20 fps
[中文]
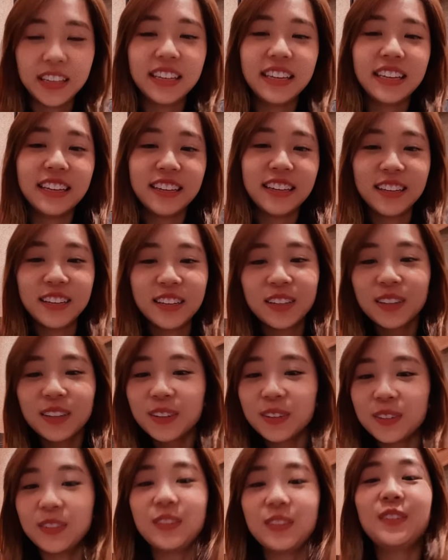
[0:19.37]
对，
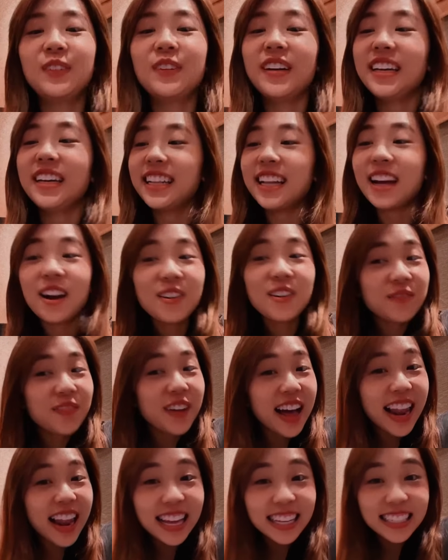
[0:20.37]
我回到
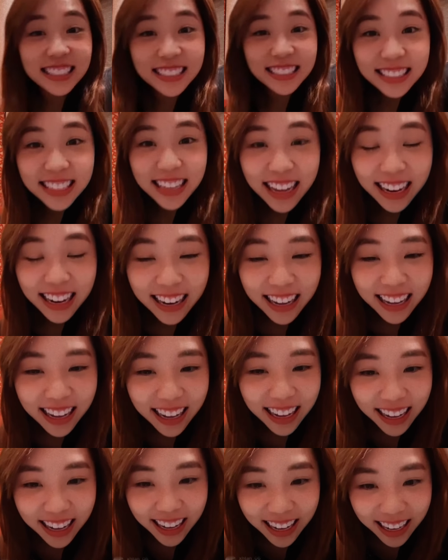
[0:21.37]
马来西亚
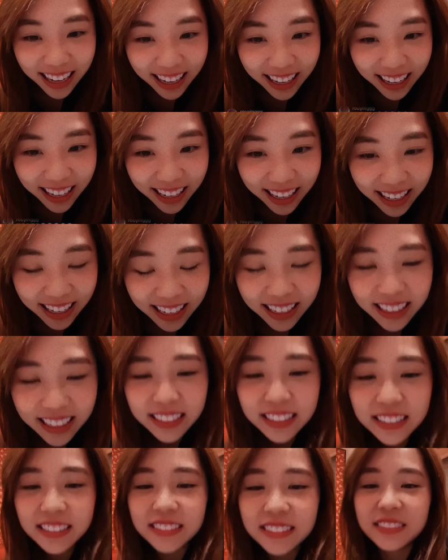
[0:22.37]

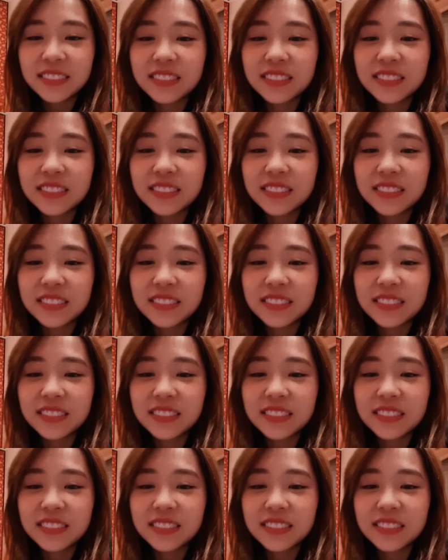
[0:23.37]
了。